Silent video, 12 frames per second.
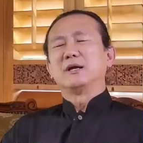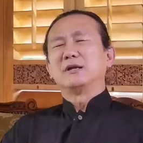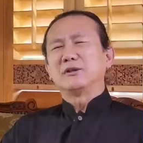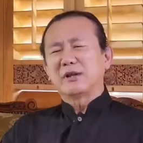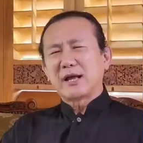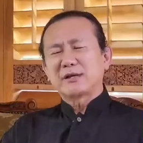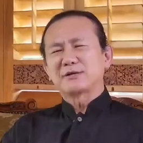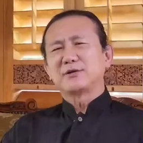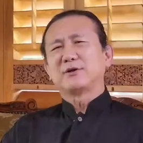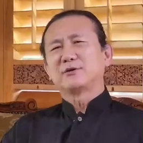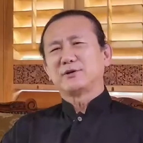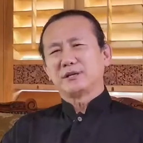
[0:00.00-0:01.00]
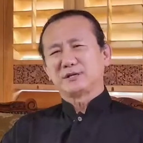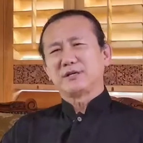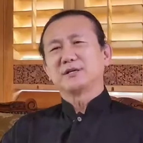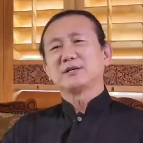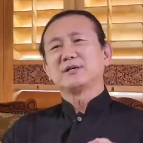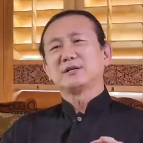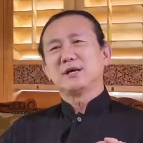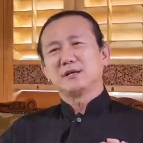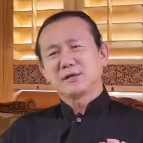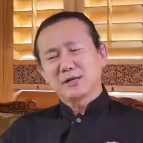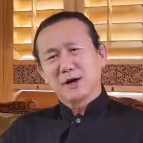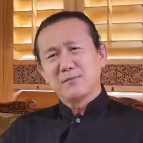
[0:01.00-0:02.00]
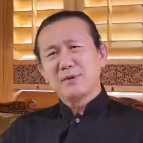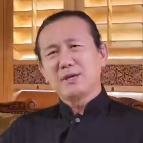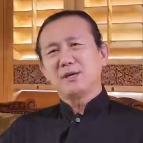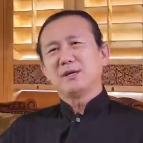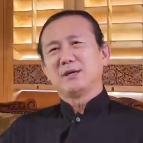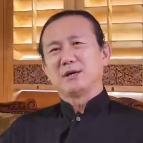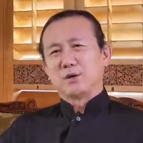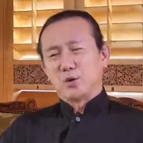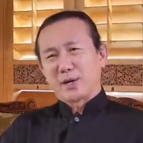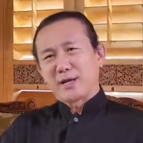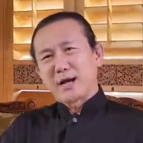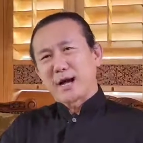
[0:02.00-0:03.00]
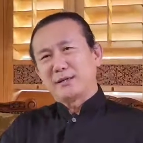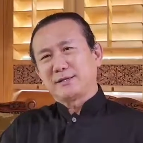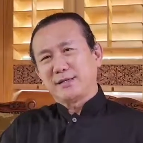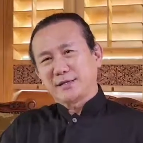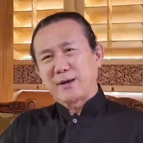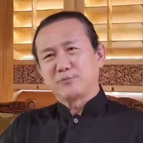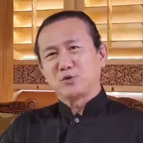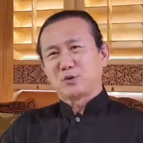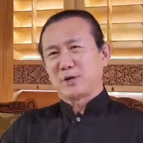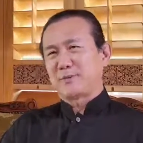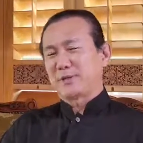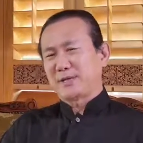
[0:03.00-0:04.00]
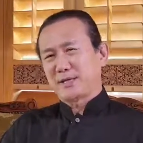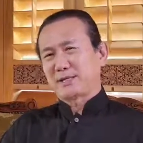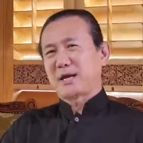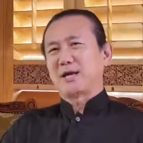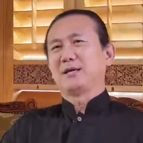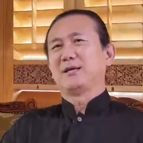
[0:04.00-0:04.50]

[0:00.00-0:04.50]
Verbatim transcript: International Trade Center นั้นก็มีหน่วยงานที่ทำอยู่ในประเทศไทย